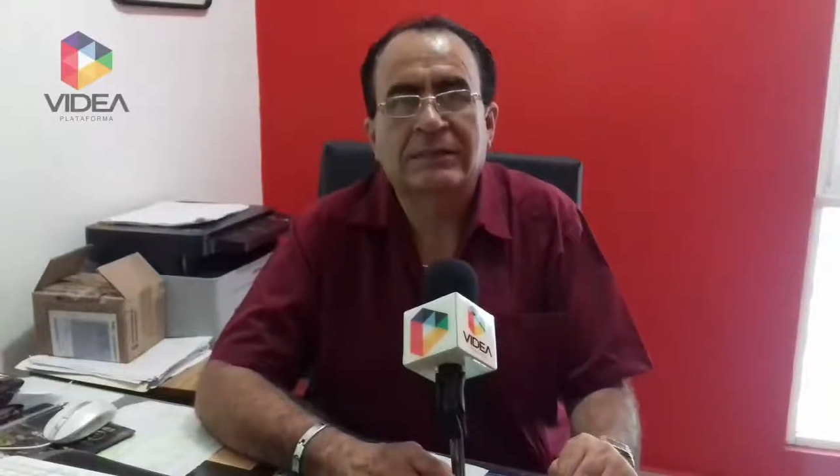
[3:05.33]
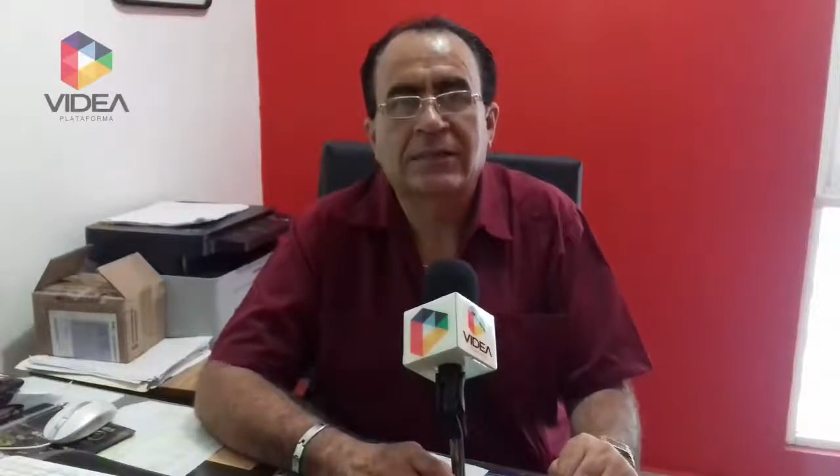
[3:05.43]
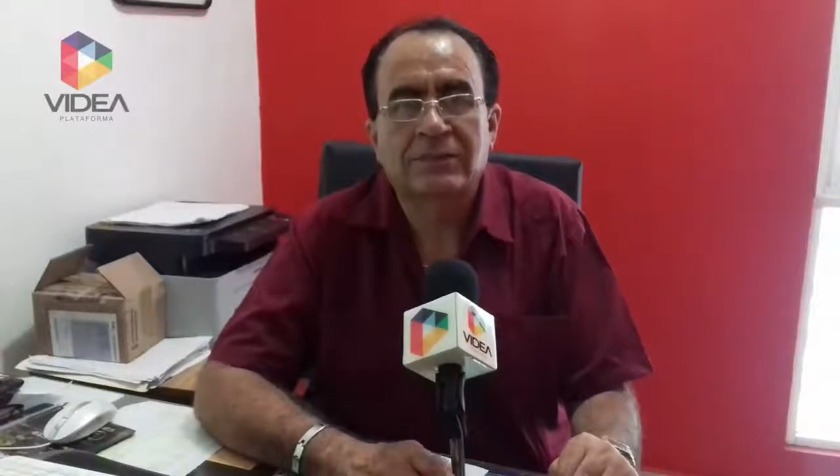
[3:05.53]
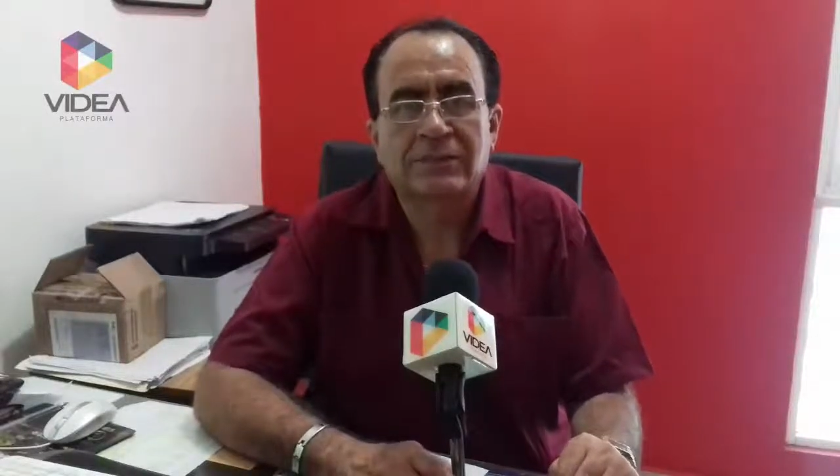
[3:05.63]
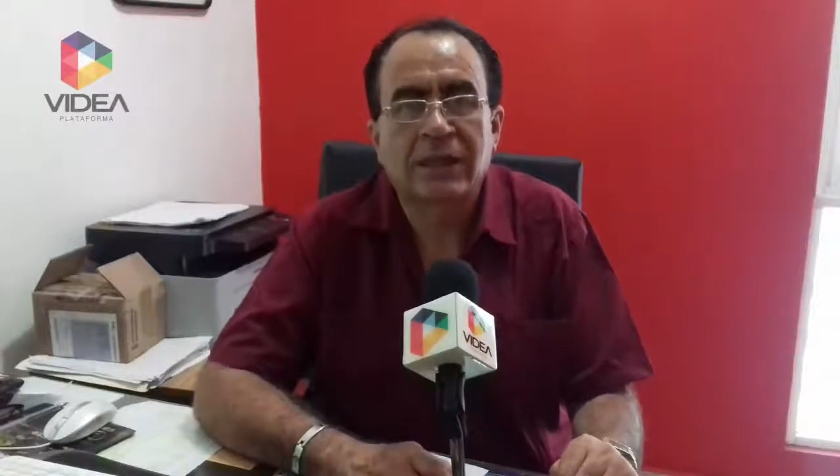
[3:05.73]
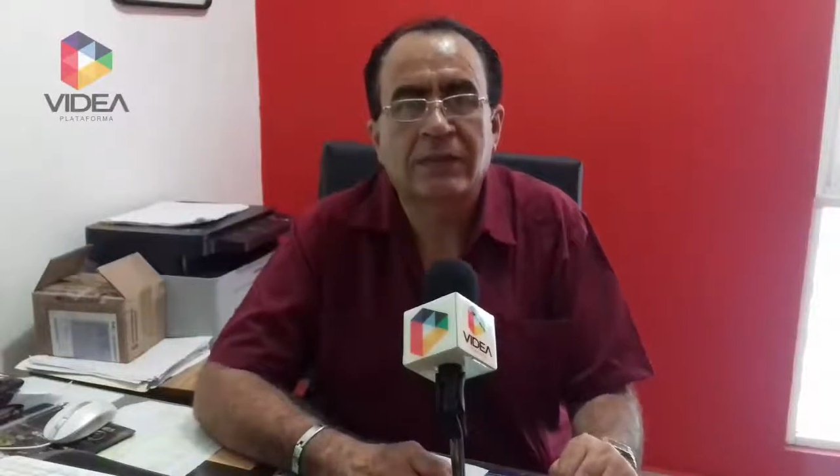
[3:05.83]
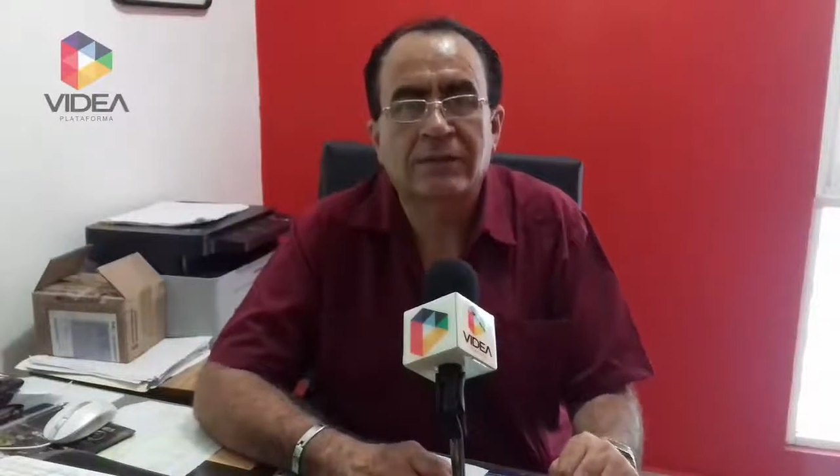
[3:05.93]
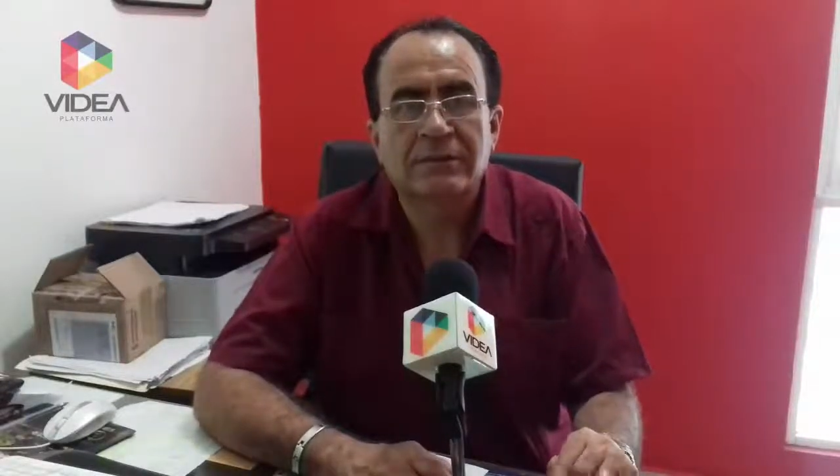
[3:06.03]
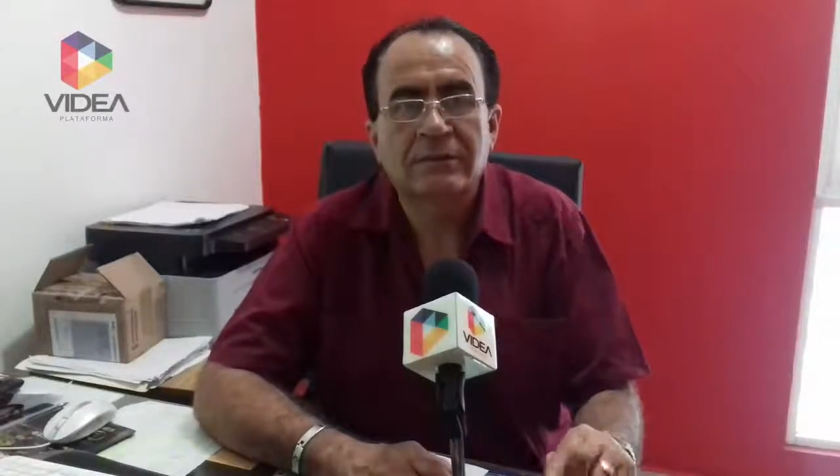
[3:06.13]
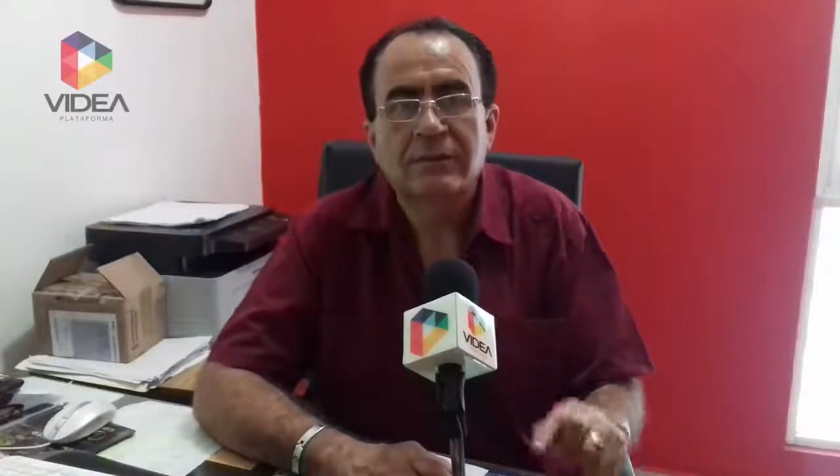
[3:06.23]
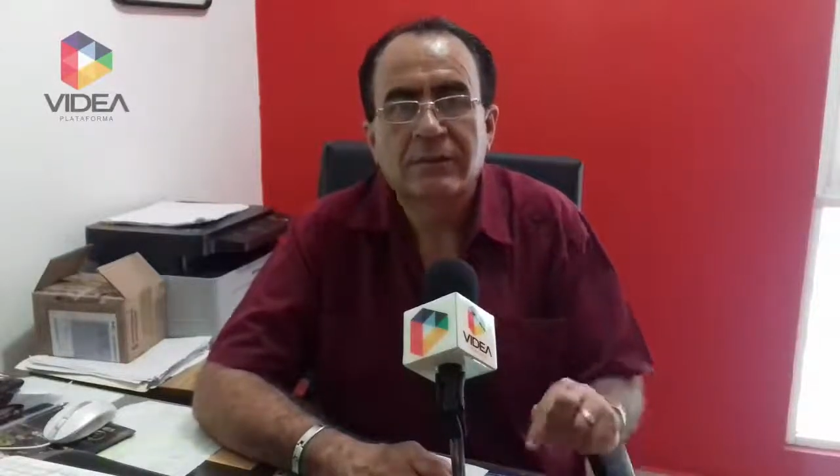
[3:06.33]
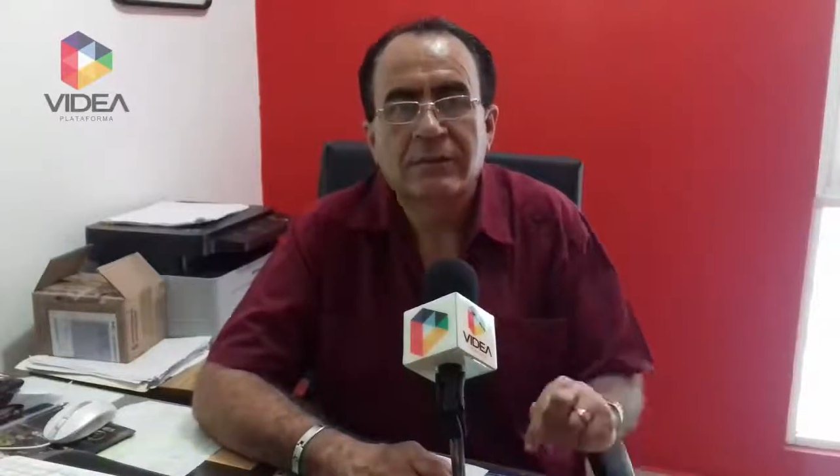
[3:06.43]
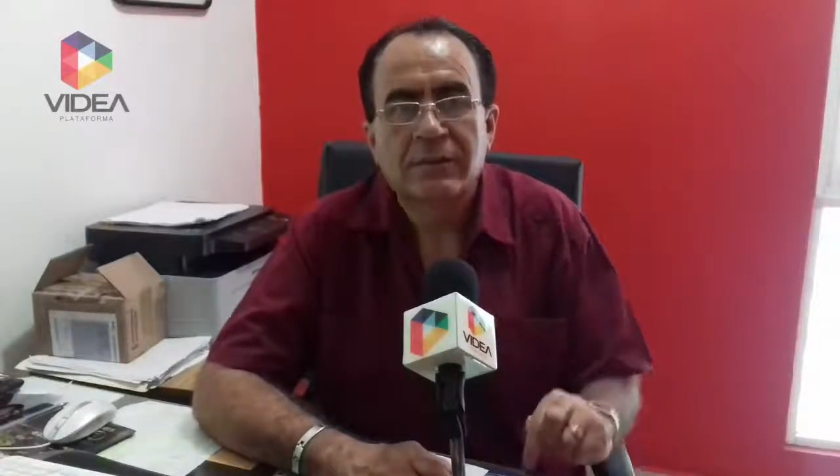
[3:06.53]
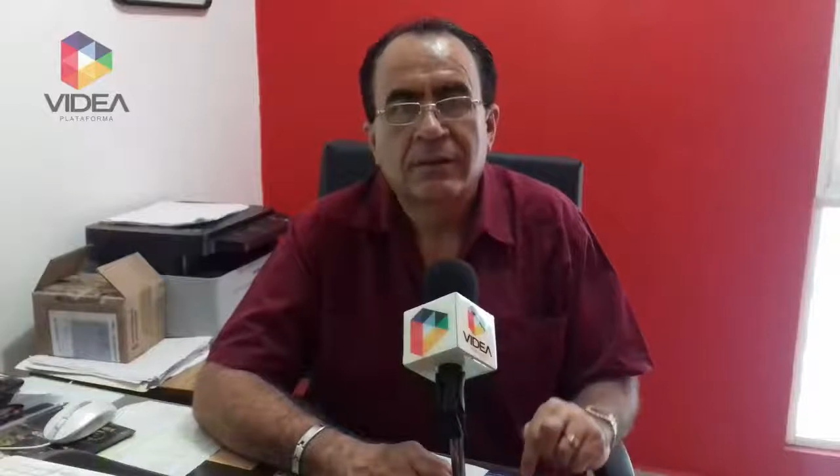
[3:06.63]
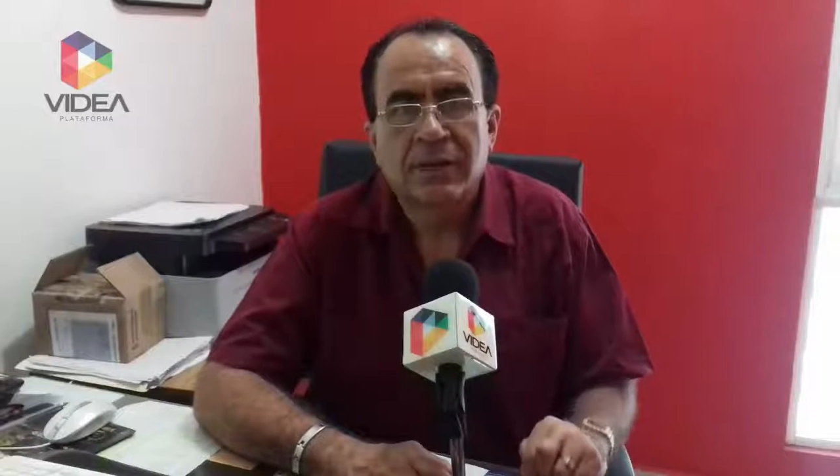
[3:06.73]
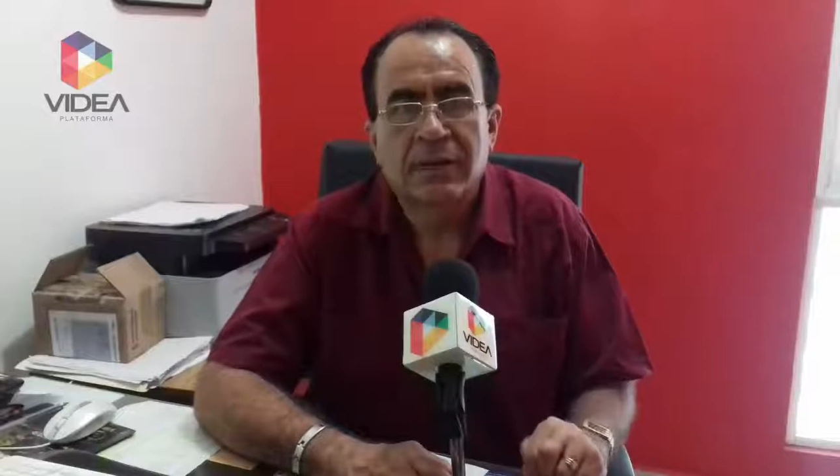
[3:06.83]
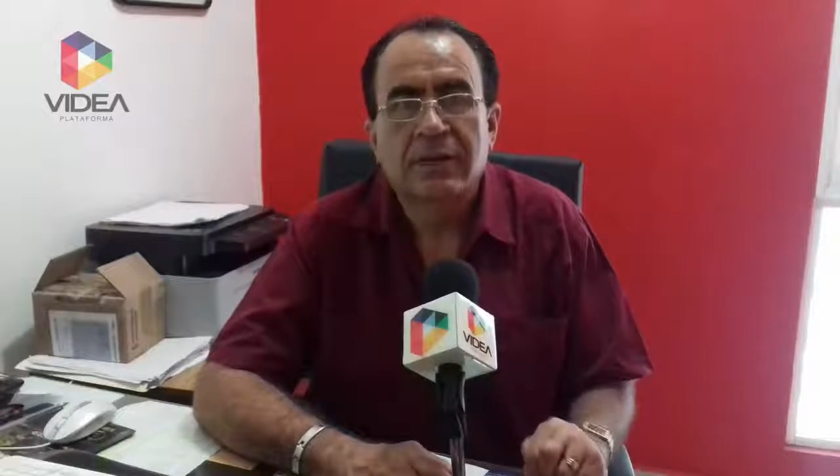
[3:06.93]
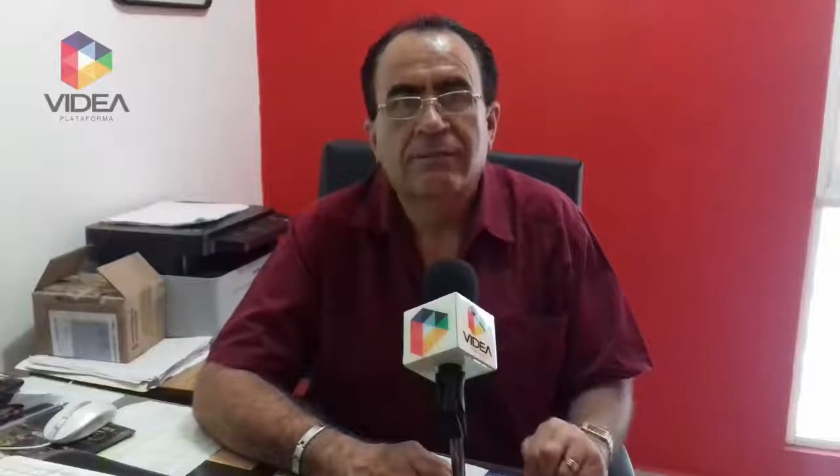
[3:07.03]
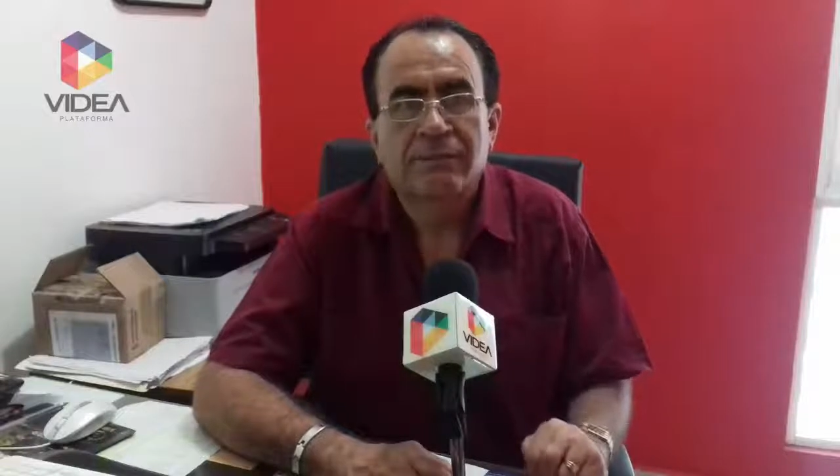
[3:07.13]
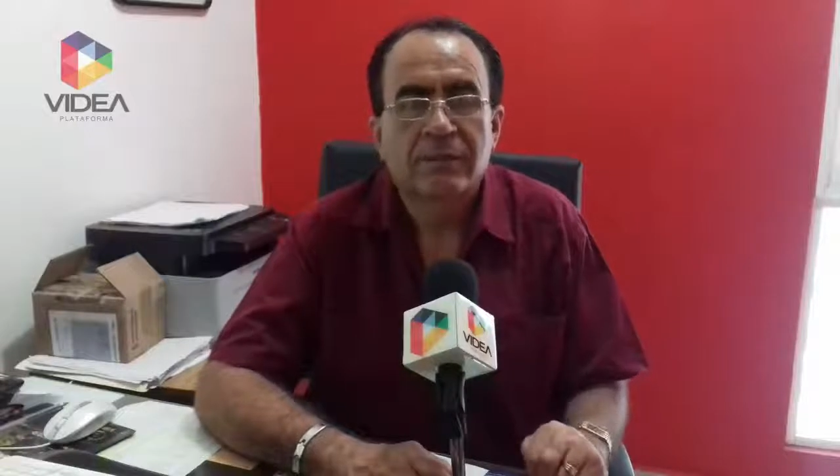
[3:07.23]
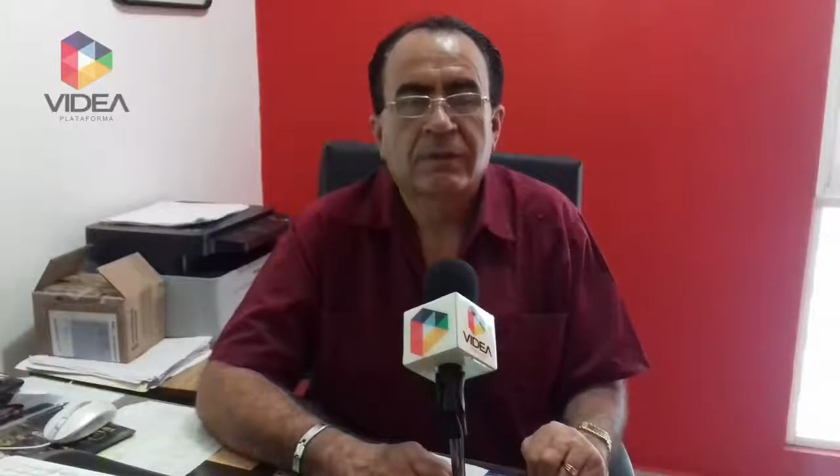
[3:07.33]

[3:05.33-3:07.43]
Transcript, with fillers: Estados Unidos y